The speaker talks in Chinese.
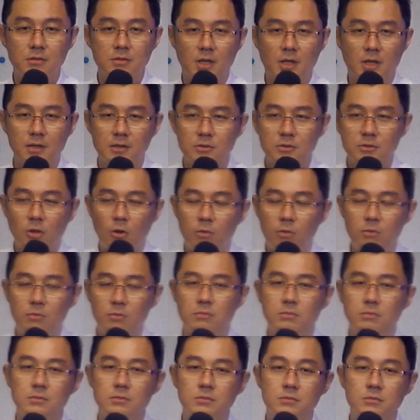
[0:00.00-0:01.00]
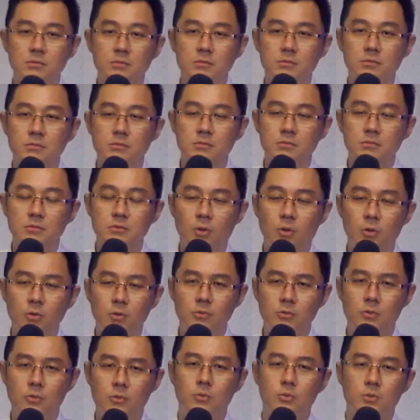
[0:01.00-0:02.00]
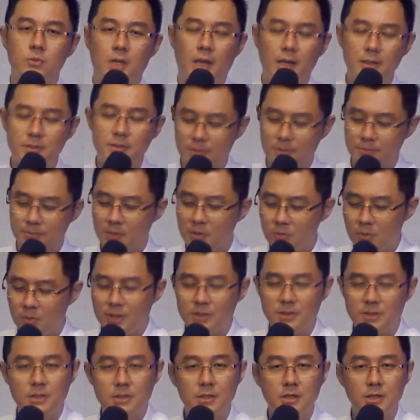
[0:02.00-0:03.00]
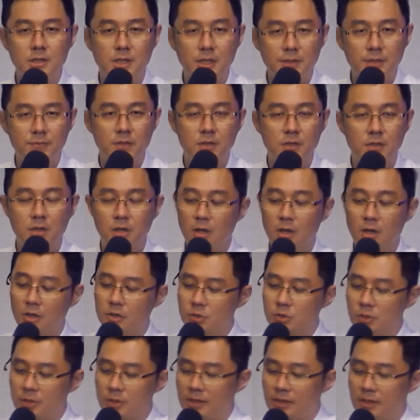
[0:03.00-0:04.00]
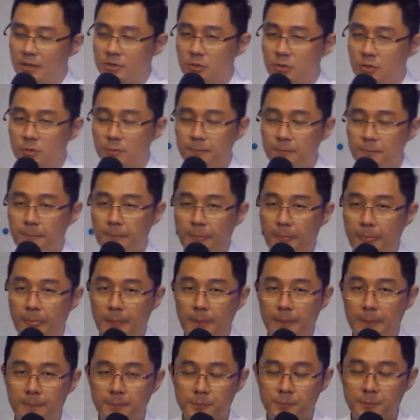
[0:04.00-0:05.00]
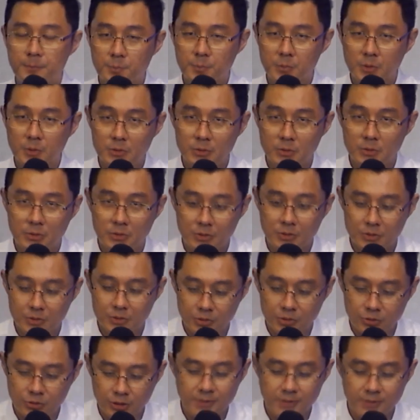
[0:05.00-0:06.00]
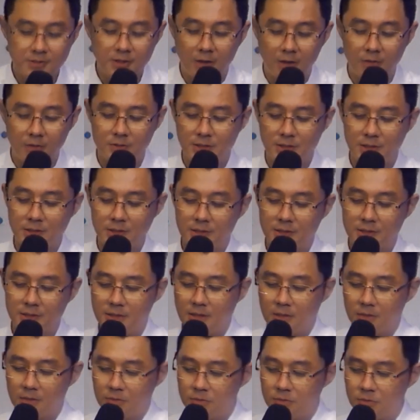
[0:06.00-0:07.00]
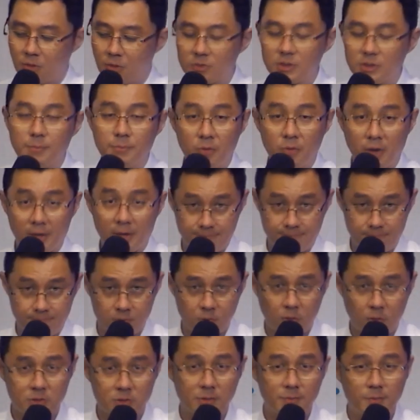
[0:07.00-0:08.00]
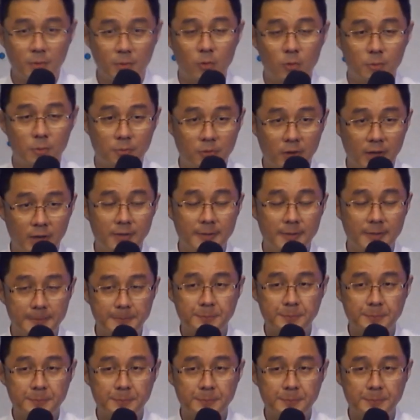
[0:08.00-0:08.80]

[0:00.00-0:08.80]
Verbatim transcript: 疼痛。痛苦那怎么会是一个 give 呢？所以他就去找这个叫 Doctor Brand、Doctor Paul Brand